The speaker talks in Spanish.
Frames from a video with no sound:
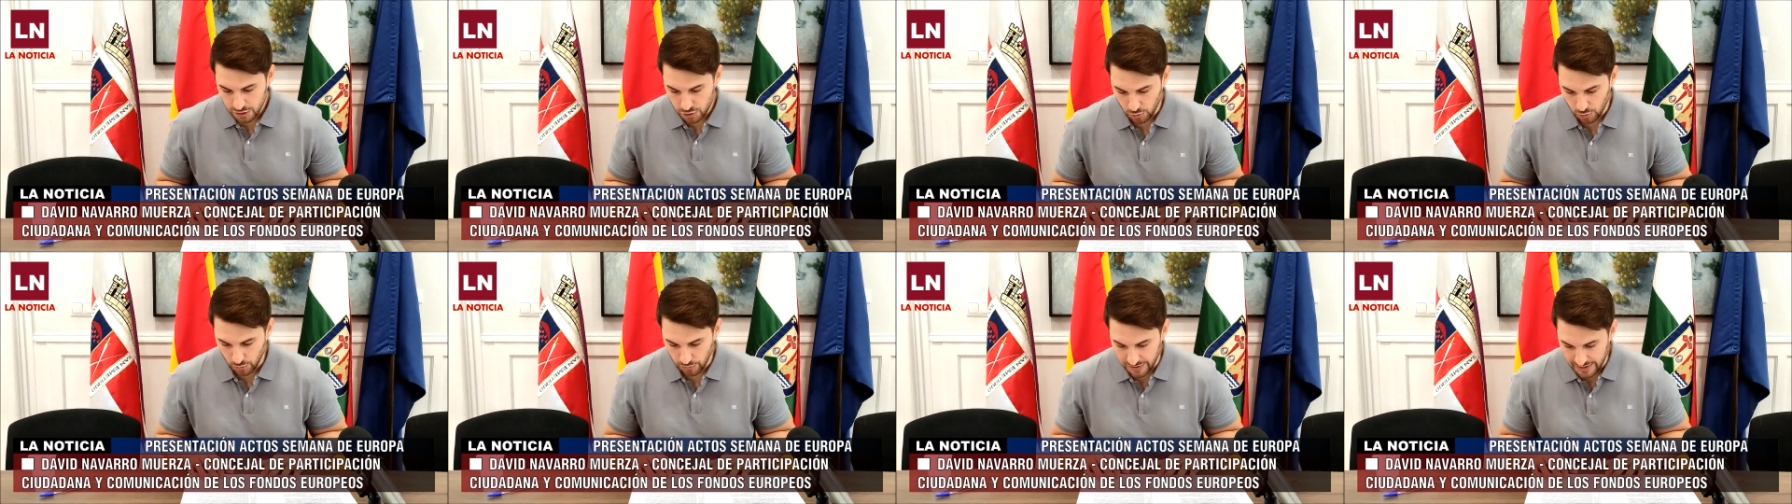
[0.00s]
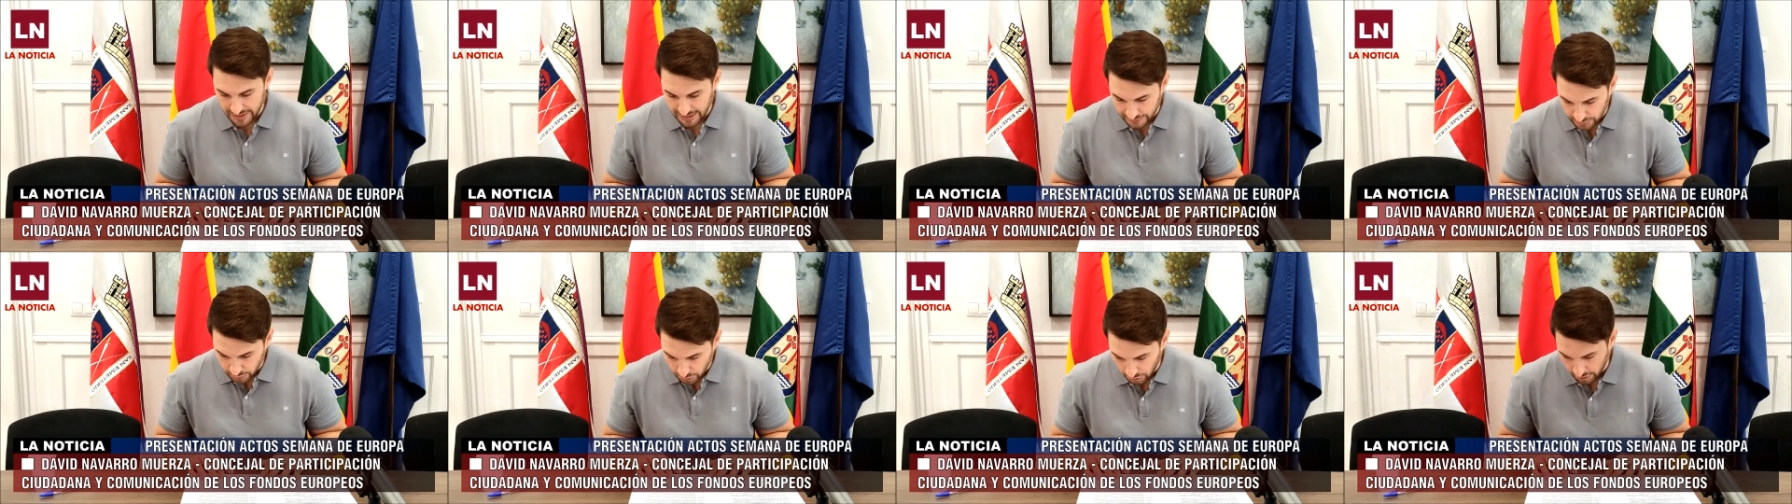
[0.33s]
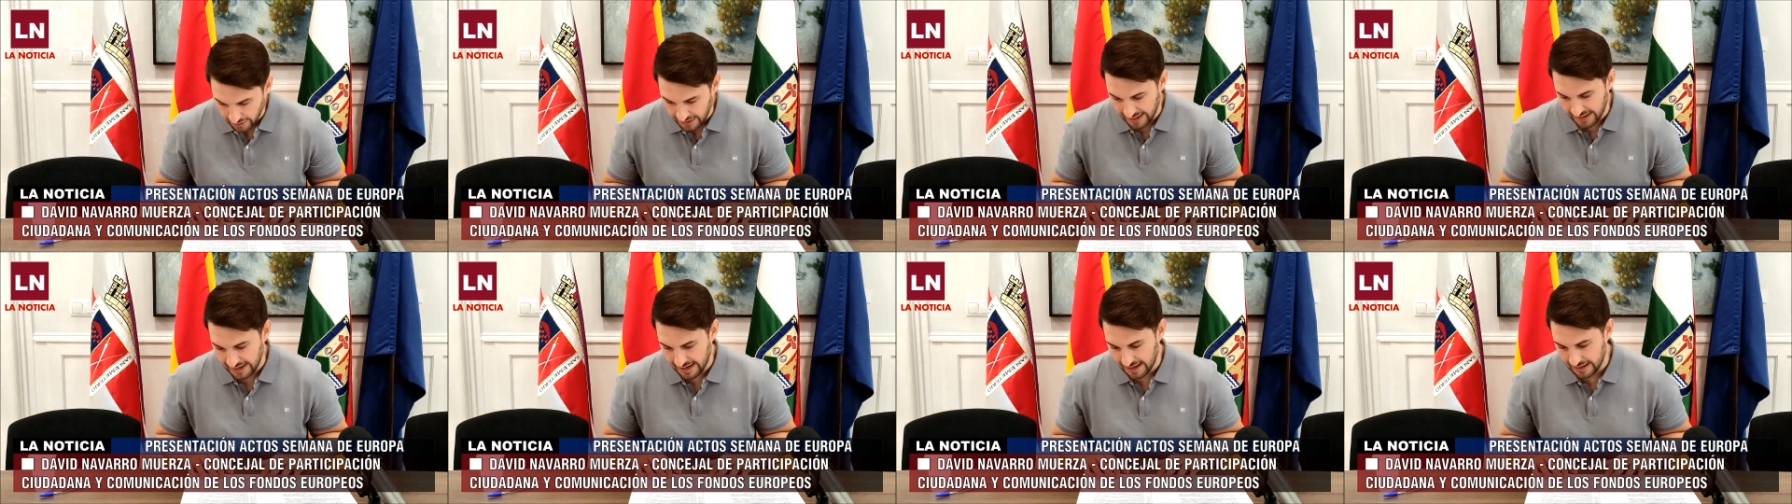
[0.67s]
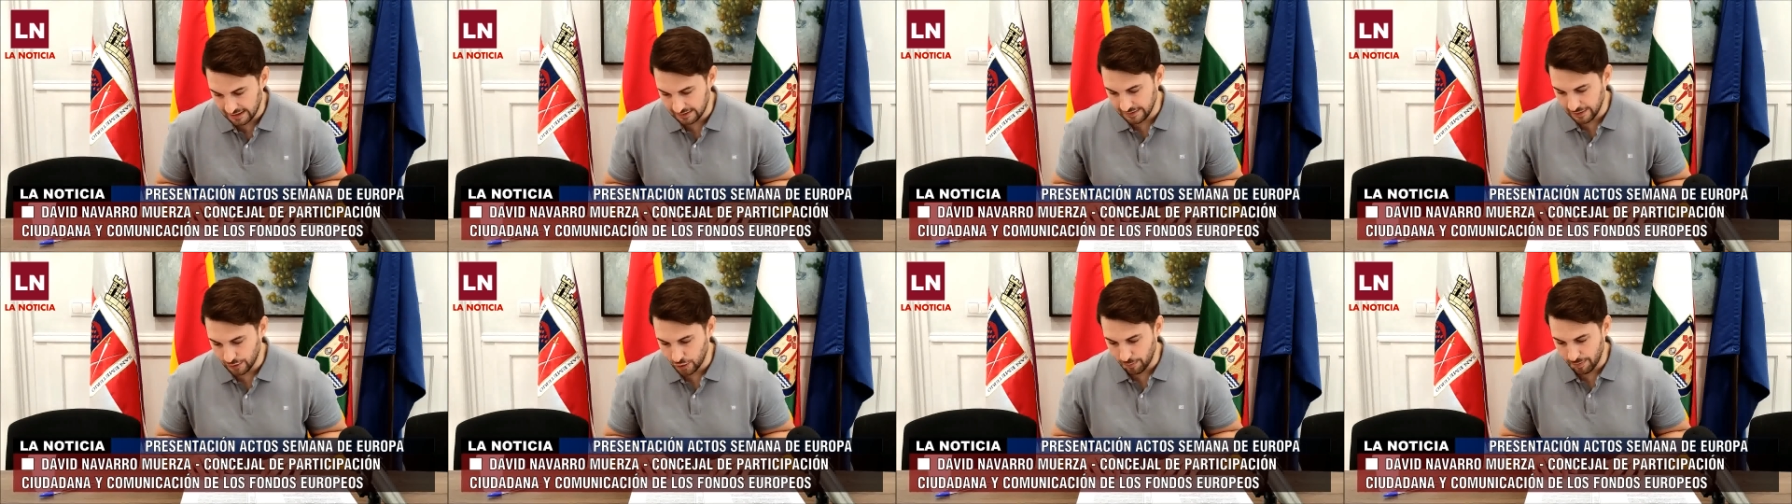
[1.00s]
subdirector
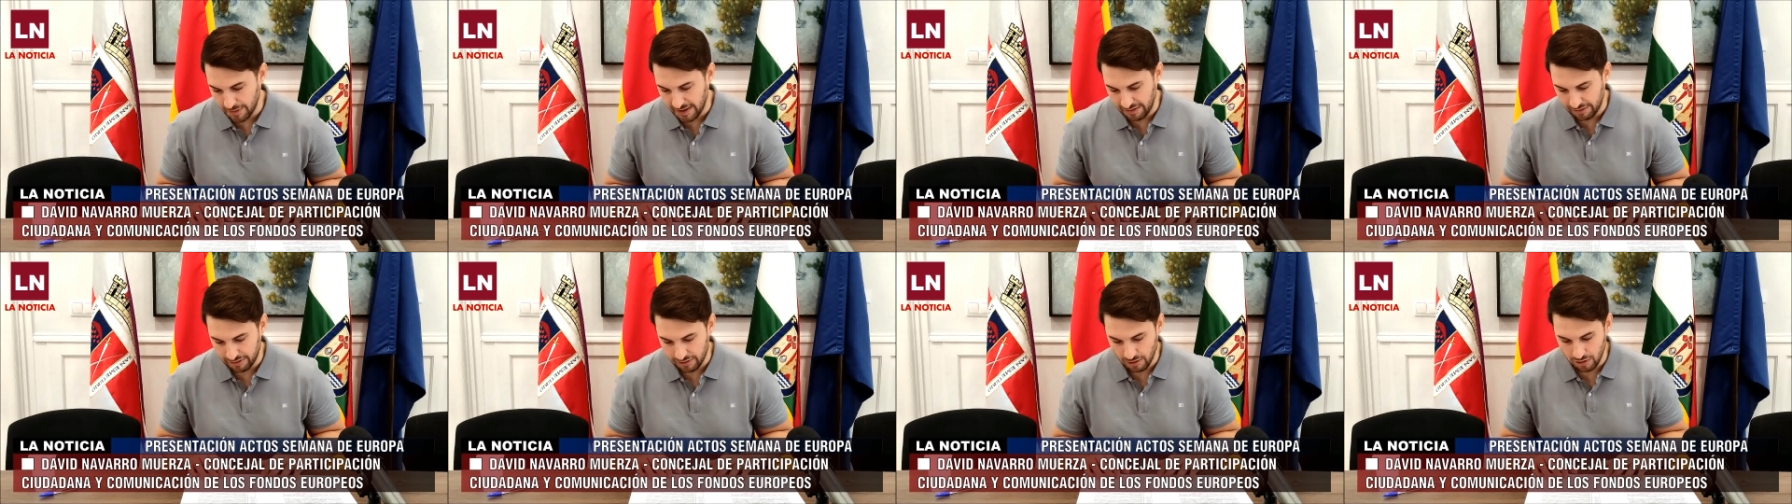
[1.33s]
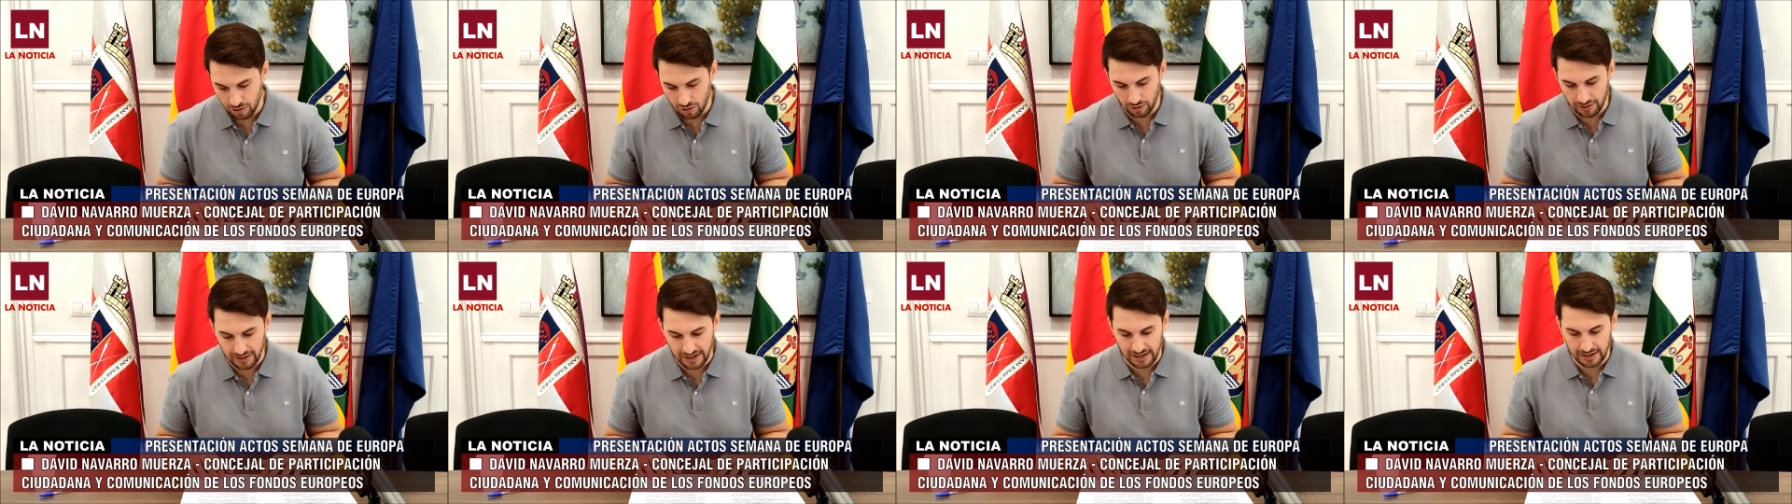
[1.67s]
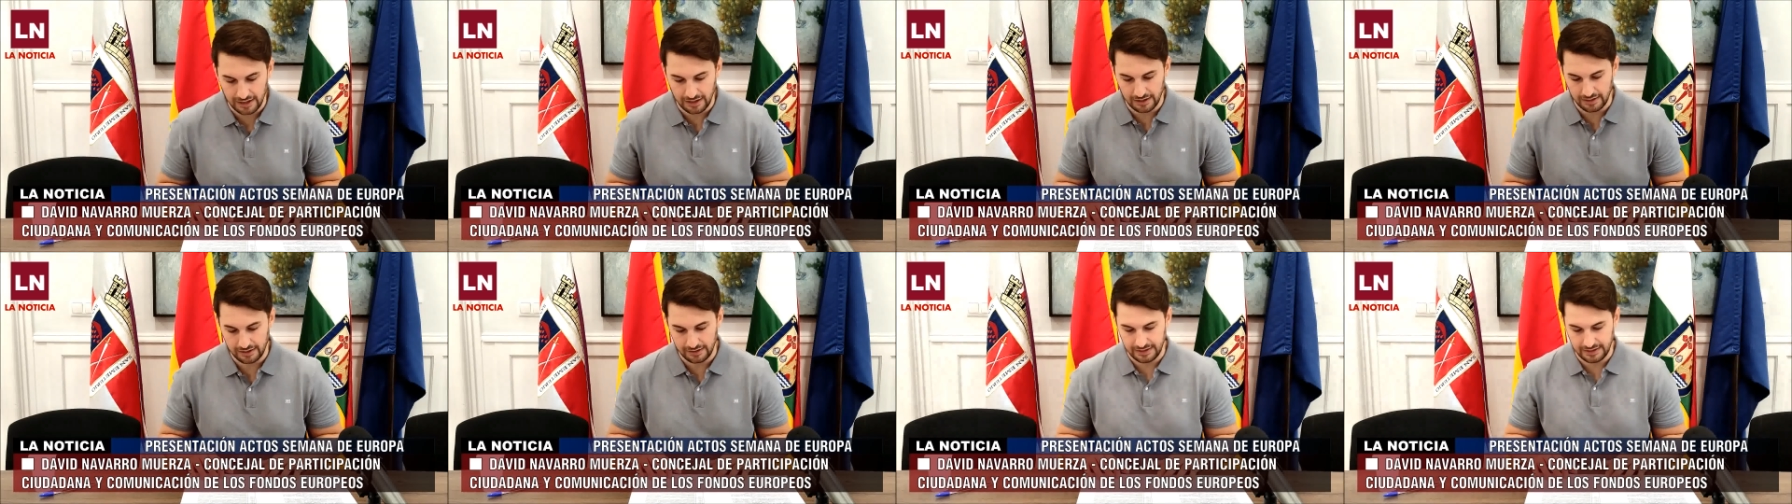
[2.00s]
general de Cooperación Local